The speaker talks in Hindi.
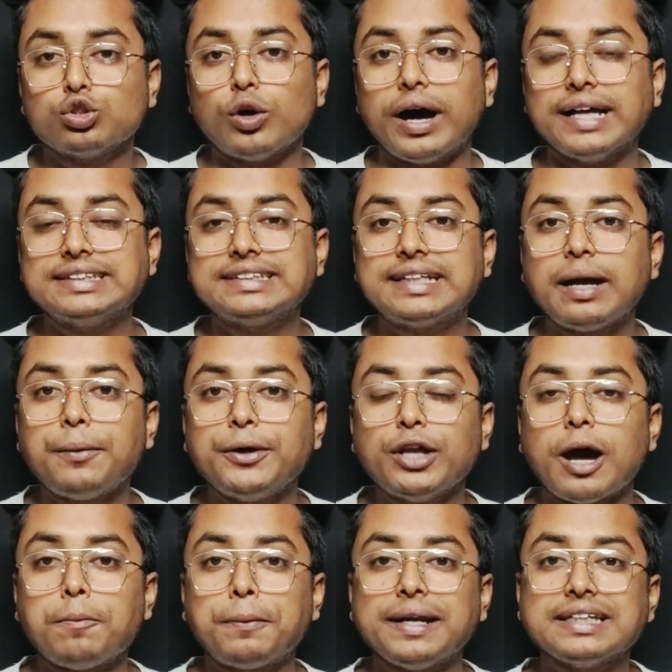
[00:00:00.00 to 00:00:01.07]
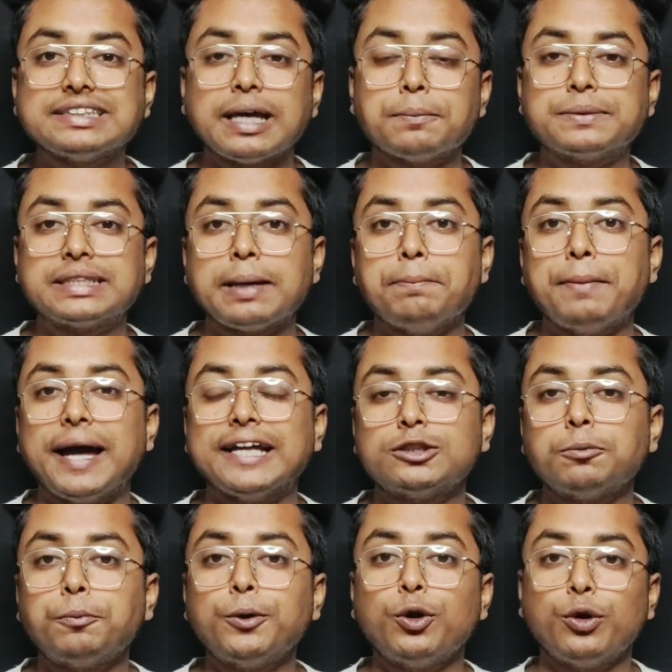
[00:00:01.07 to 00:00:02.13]
तो आज का वीडियो आपके लिए सबसे
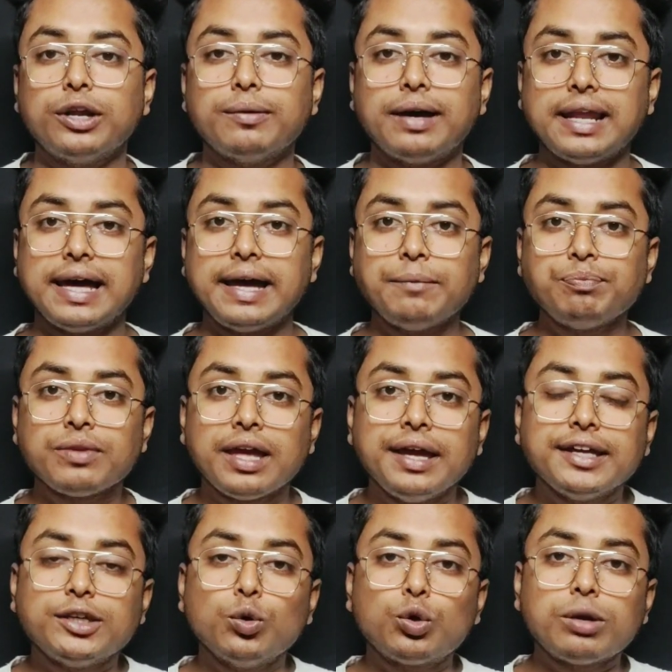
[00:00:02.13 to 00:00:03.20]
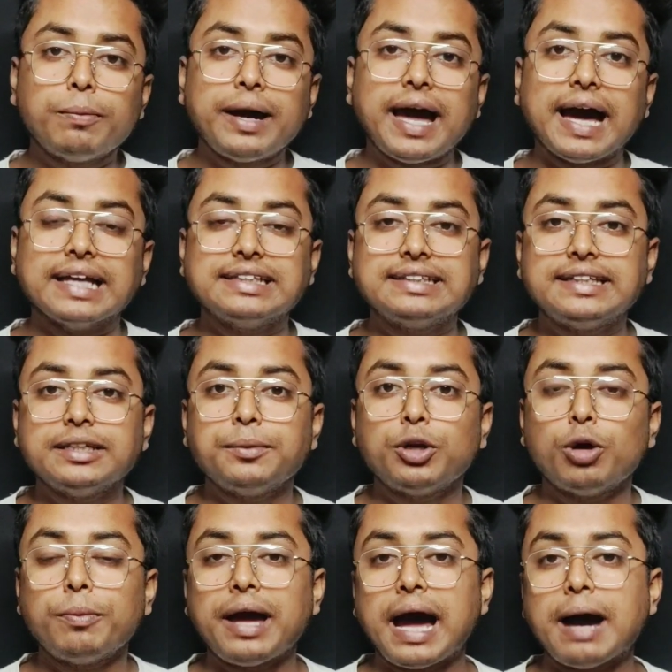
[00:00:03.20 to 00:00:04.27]
महत्वपूर्ण होने वाला है क्योंकि भाई आज की
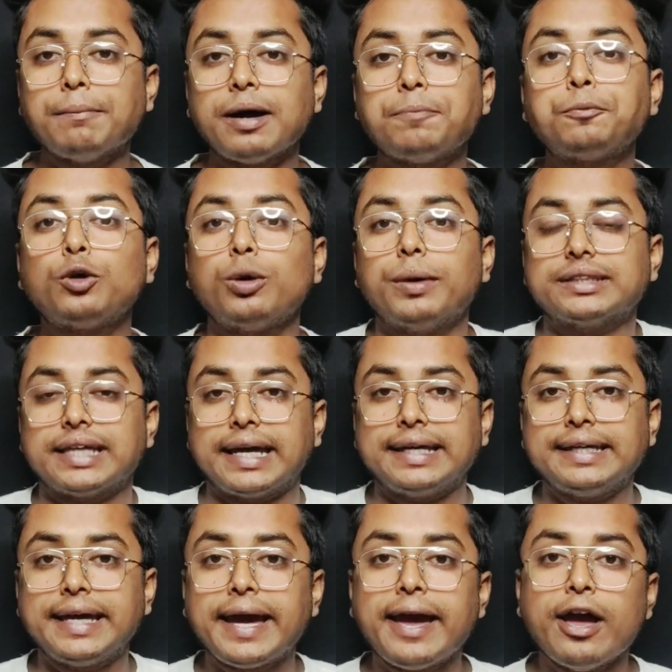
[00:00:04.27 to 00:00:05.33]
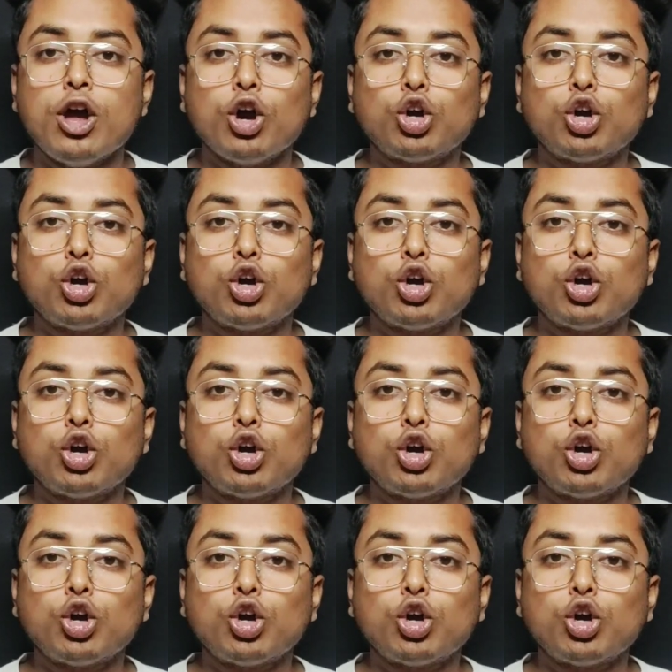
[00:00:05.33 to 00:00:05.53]
वीडियो में हम आपको बताएंगे